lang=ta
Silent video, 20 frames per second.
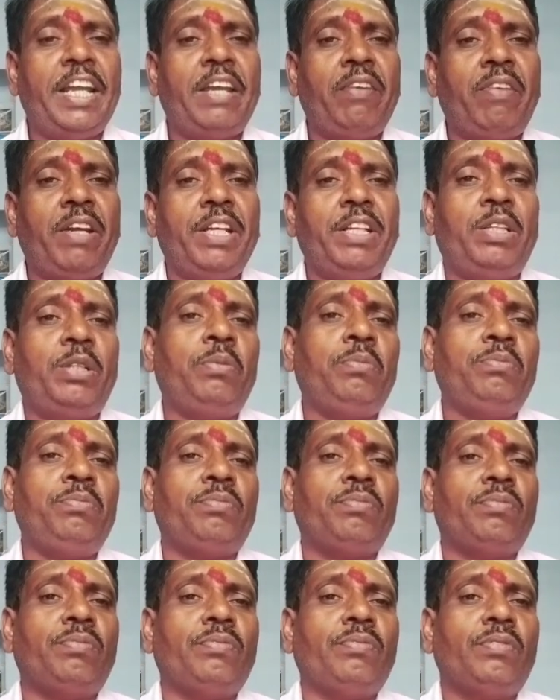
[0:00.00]
நிலையை வைத்தும்
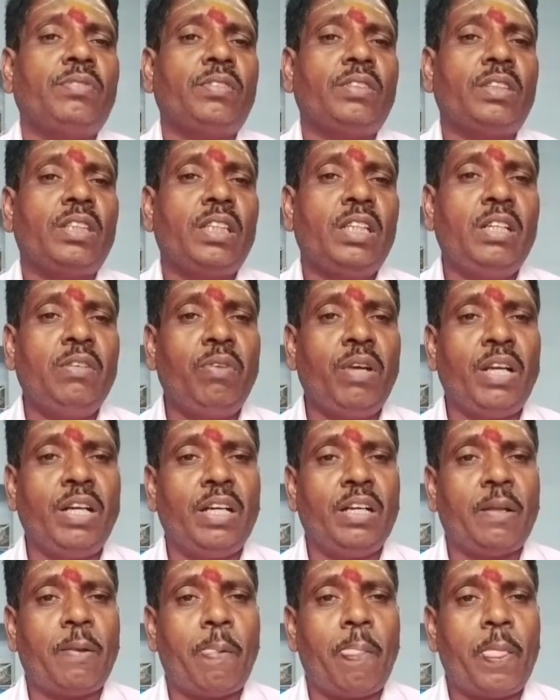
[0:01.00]

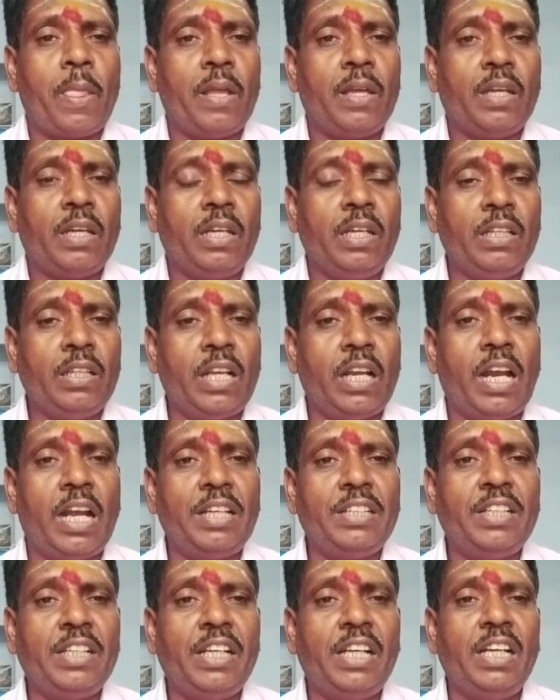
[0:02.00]
இவர் இந்த
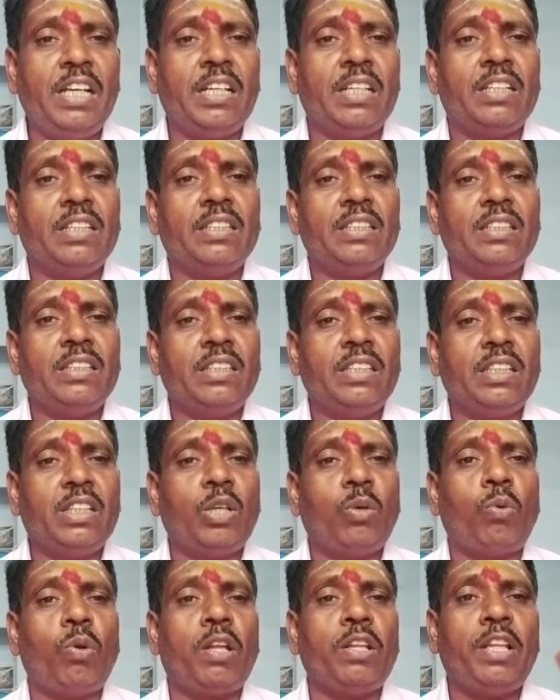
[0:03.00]
ராசியில்
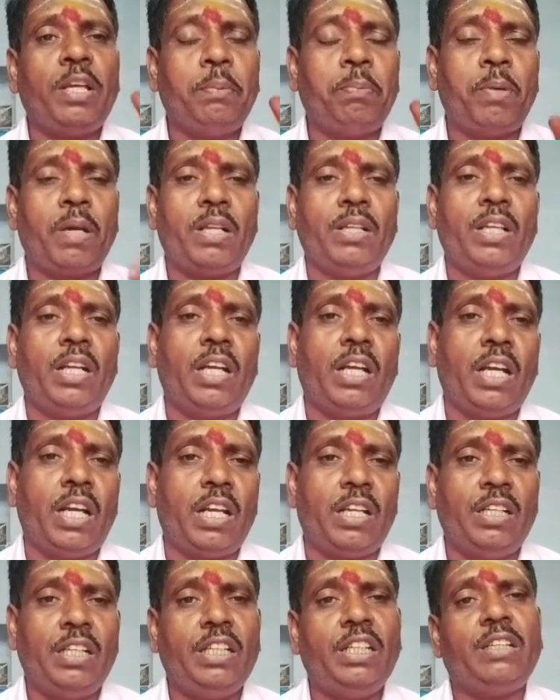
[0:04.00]
இந்த குழந்தை
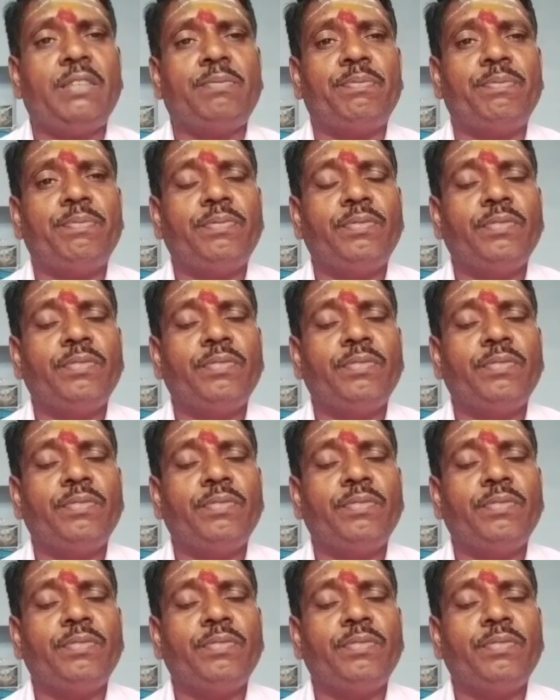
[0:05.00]
பிறந்திருக்கிறது